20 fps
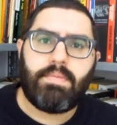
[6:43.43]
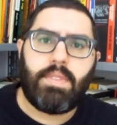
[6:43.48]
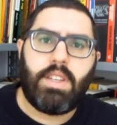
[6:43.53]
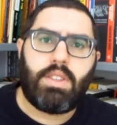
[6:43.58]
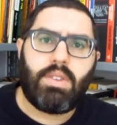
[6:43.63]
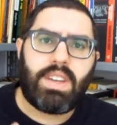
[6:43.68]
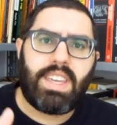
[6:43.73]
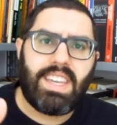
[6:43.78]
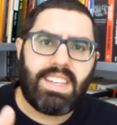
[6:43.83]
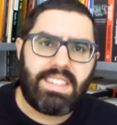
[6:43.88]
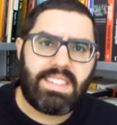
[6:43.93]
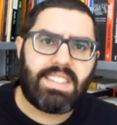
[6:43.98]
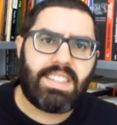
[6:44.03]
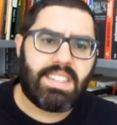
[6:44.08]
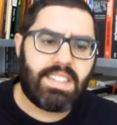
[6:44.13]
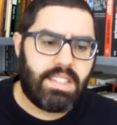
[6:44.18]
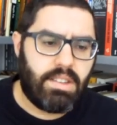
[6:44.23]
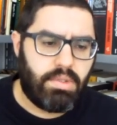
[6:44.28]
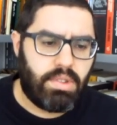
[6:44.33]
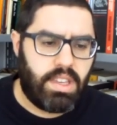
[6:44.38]
Então aqui a
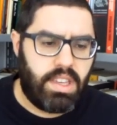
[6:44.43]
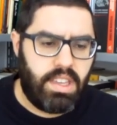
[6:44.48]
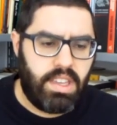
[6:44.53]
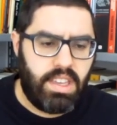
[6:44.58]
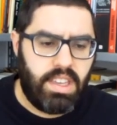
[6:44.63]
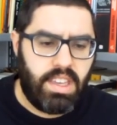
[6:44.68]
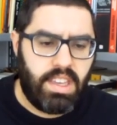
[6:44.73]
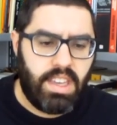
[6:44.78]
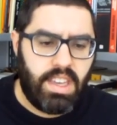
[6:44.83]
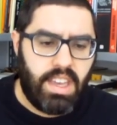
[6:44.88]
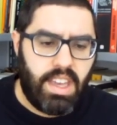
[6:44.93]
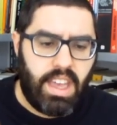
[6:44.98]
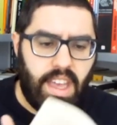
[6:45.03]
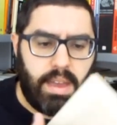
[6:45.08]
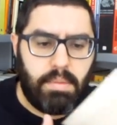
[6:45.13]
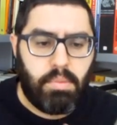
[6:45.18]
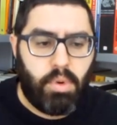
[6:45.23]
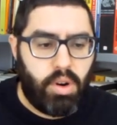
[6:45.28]
citação que eh, é,